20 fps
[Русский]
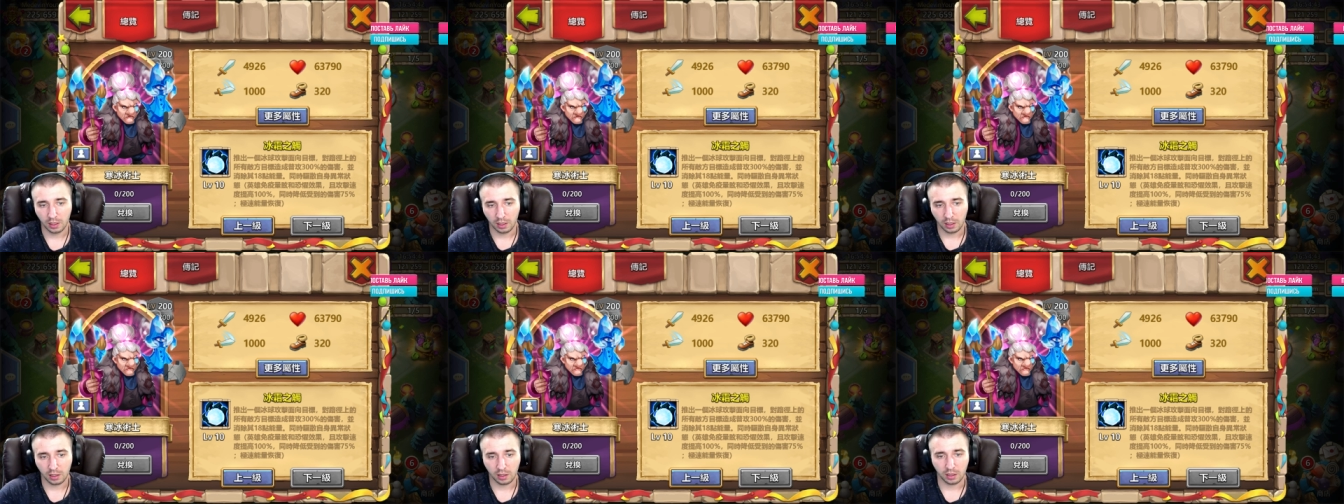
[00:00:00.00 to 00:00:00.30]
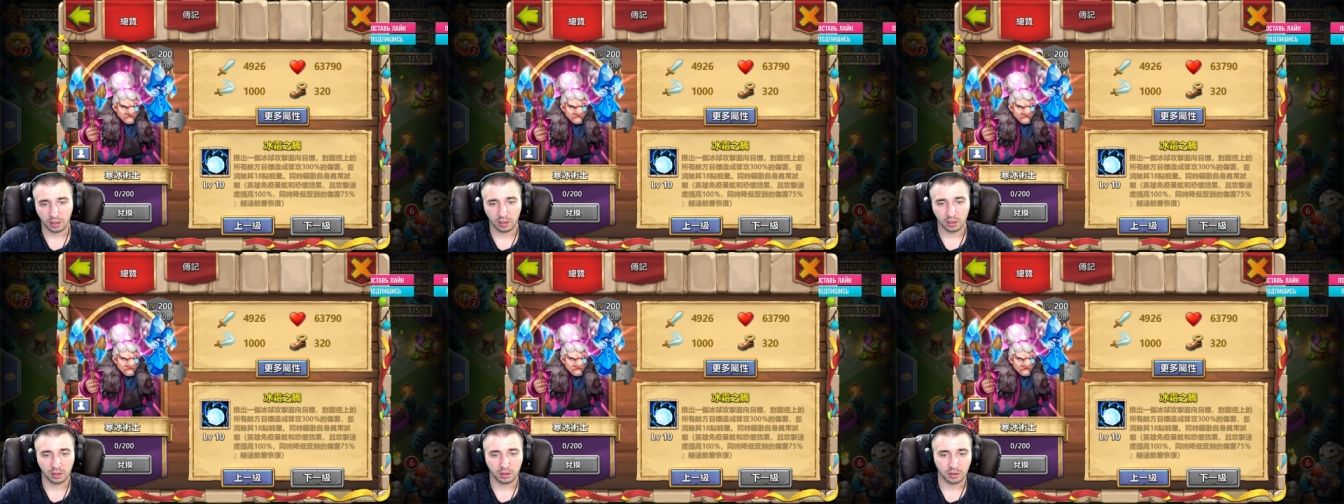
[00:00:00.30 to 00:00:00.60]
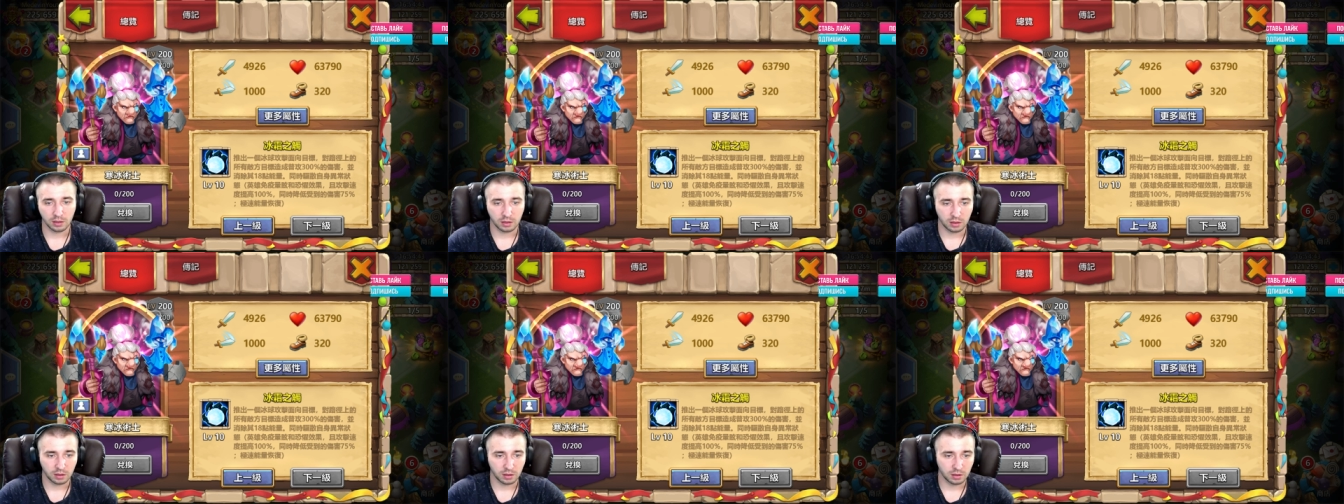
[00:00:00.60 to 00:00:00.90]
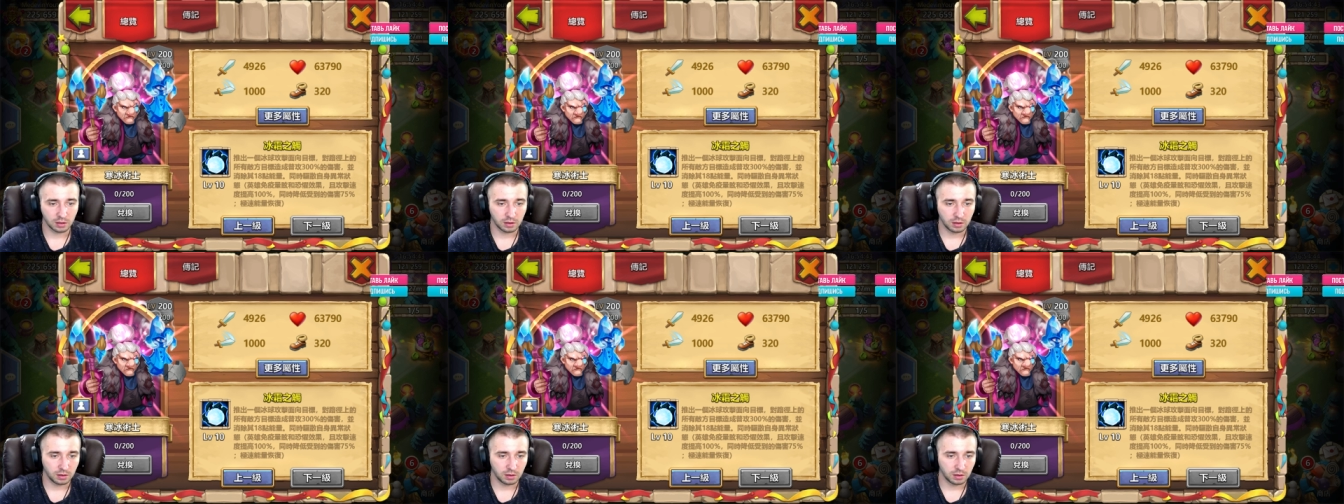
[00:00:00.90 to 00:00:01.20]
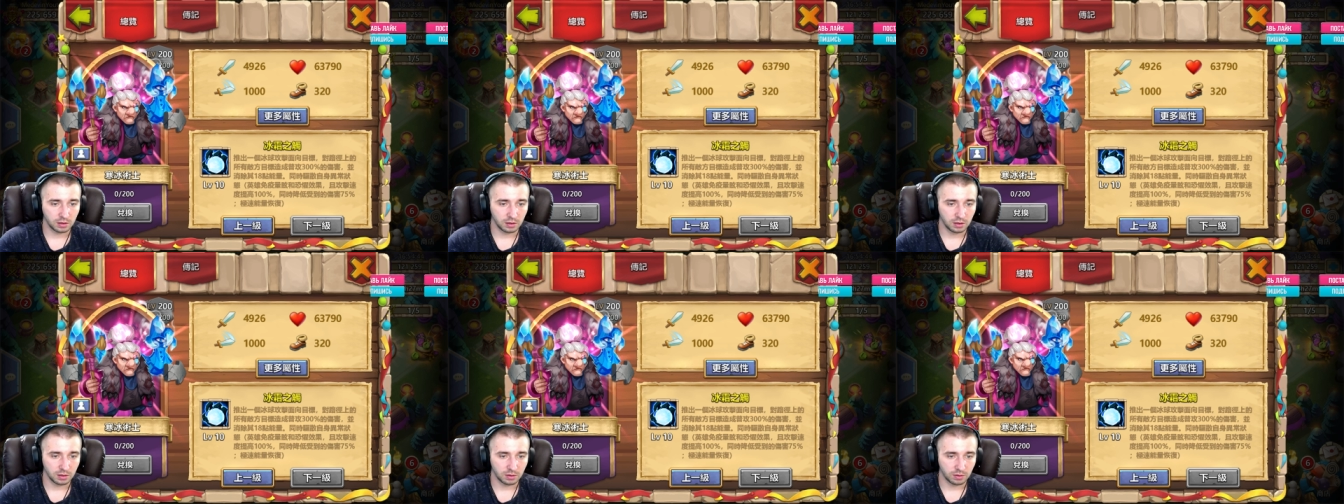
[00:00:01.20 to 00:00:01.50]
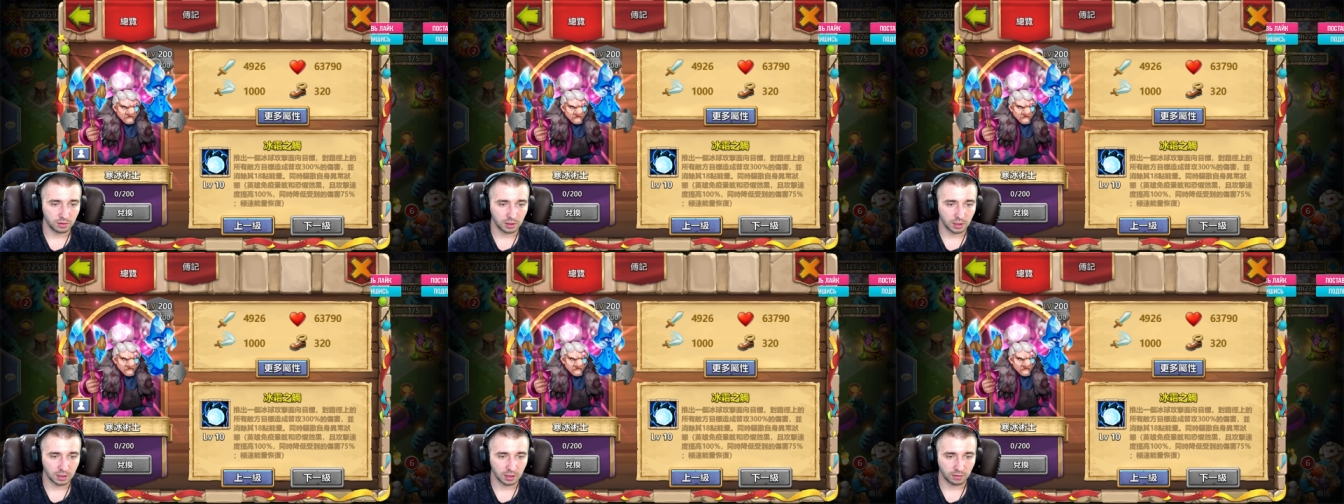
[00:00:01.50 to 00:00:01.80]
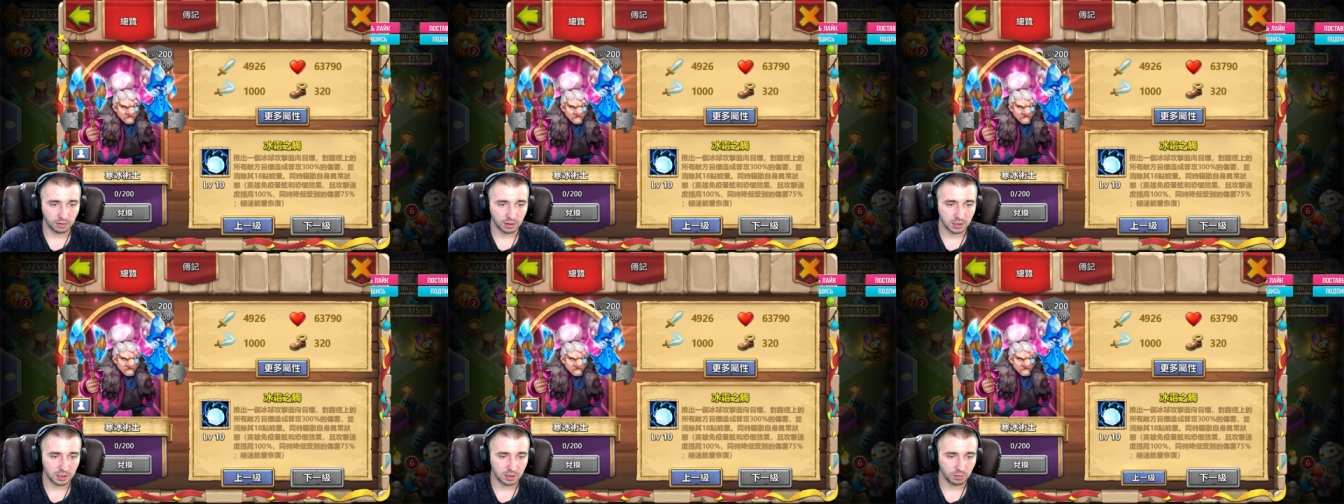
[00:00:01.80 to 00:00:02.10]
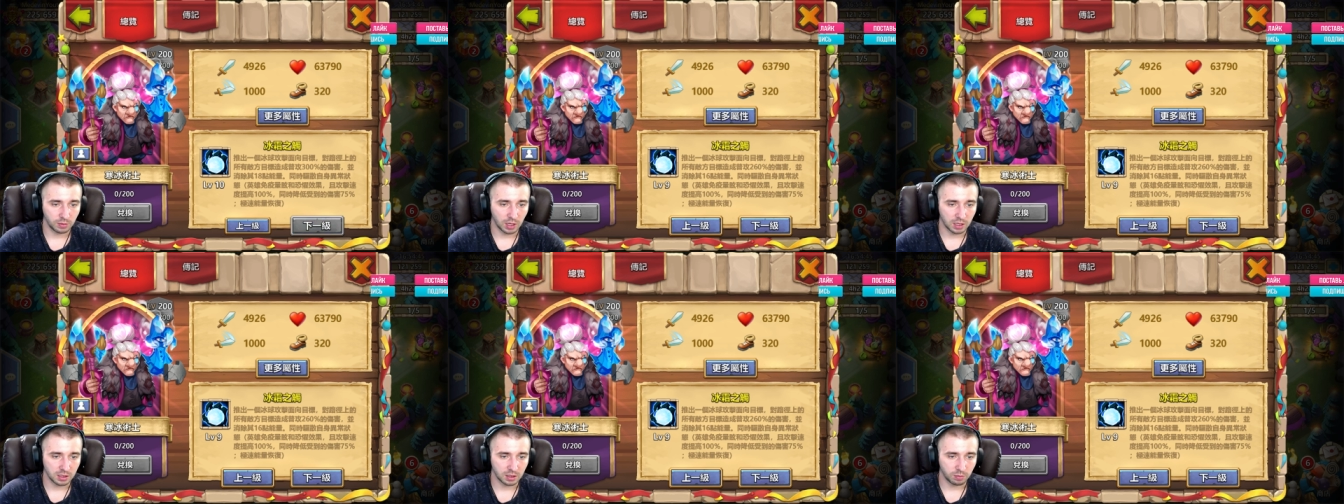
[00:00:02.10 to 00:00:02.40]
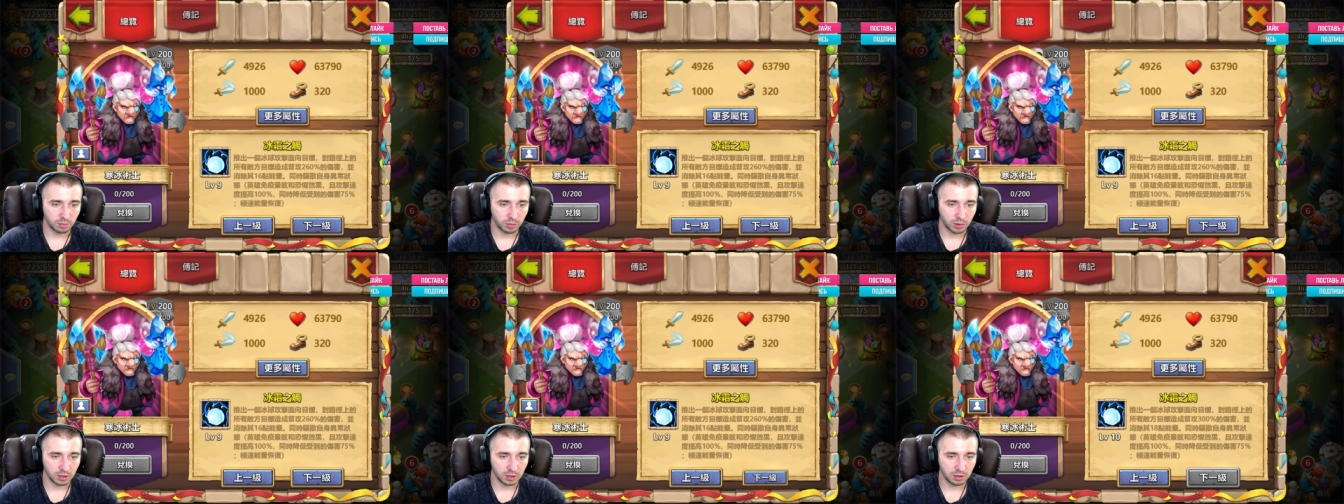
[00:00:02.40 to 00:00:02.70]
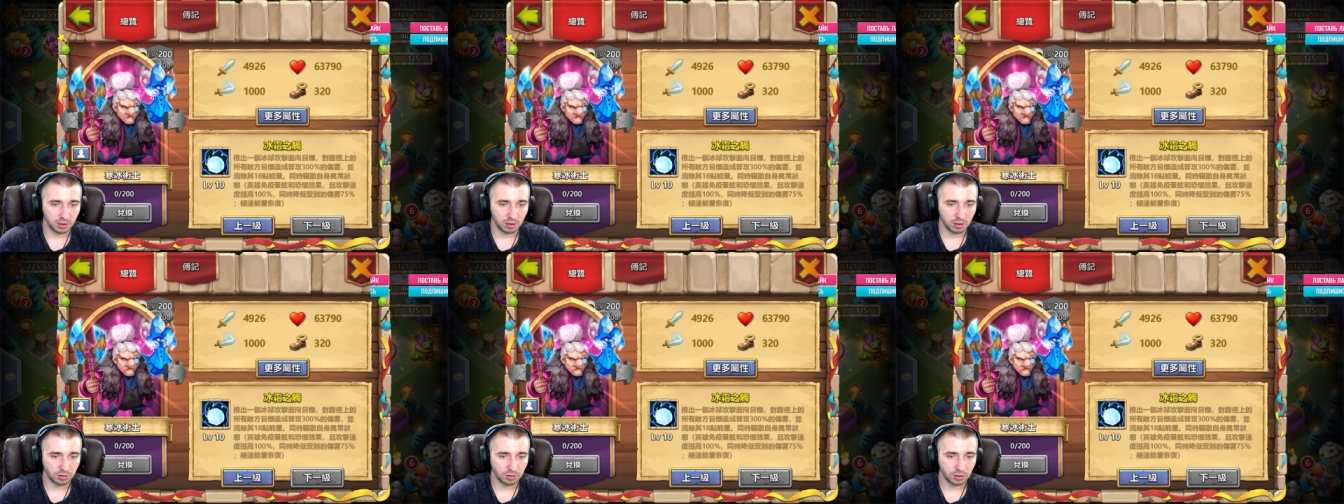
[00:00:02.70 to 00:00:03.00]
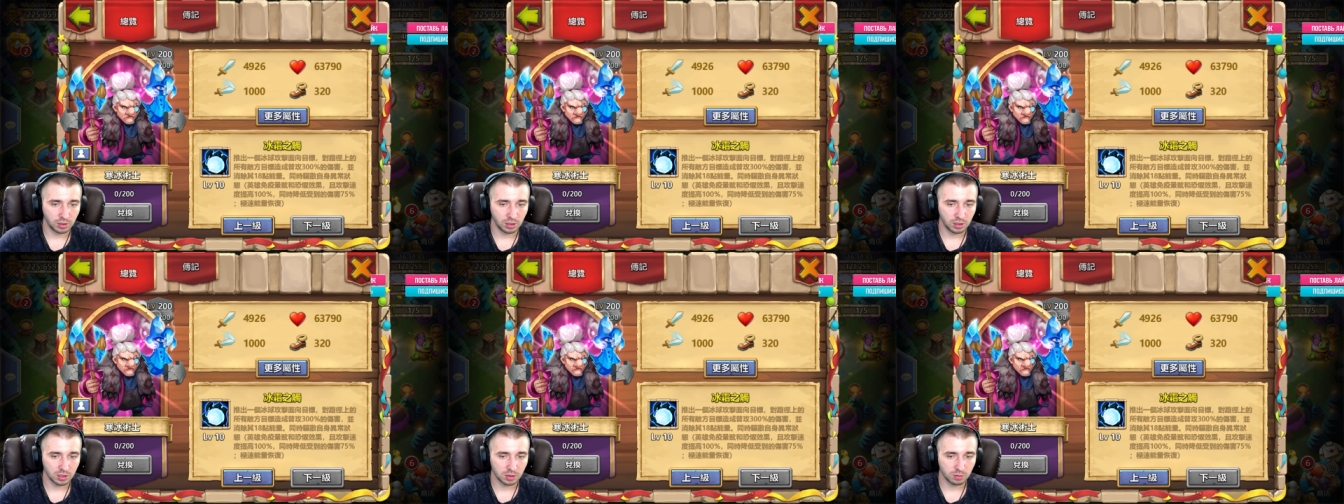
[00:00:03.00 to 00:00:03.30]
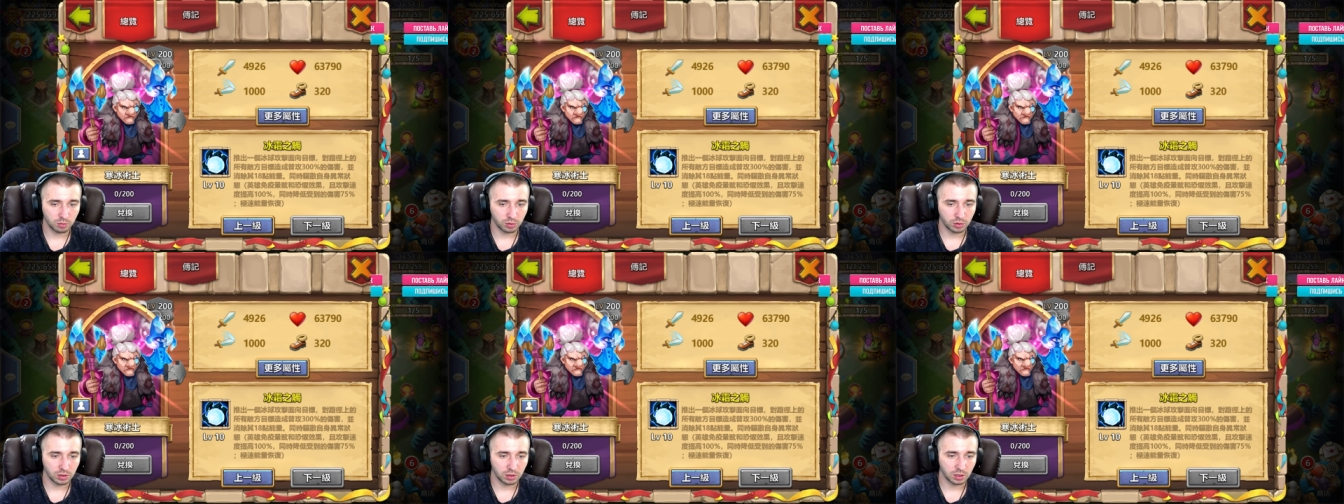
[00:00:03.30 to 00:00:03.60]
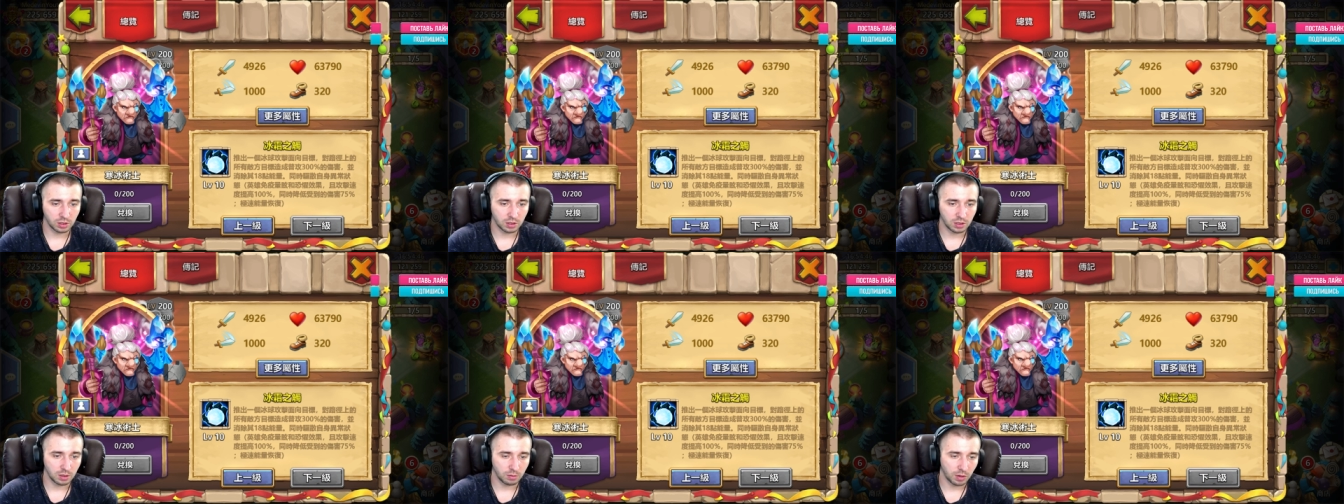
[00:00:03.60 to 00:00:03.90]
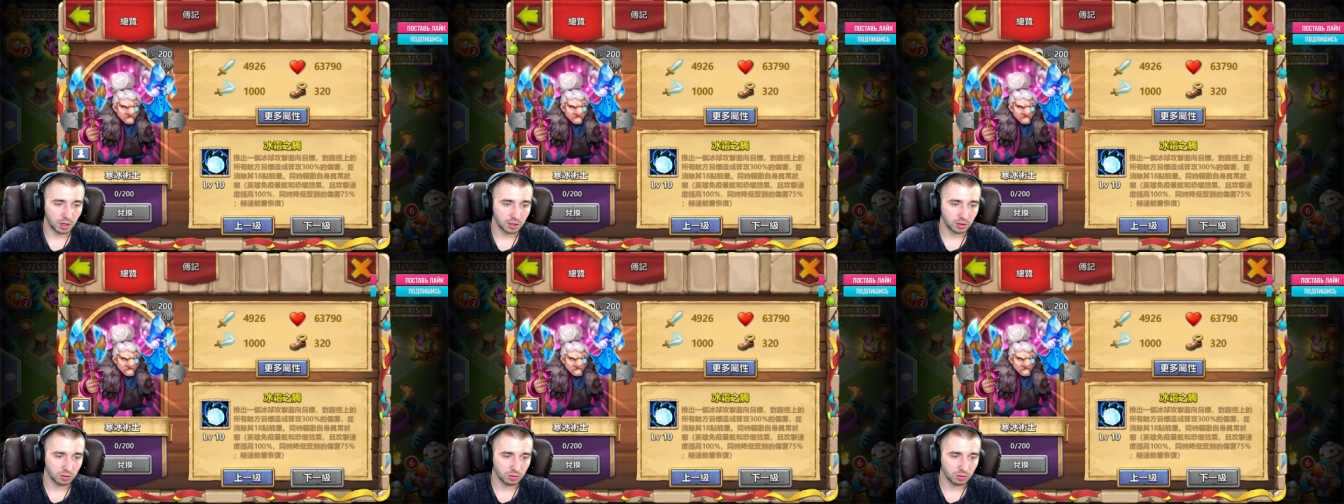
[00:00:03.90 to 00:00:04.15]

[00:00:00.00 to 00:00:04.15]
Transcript: э, э, это 18, по идее, единиц будет отнимать.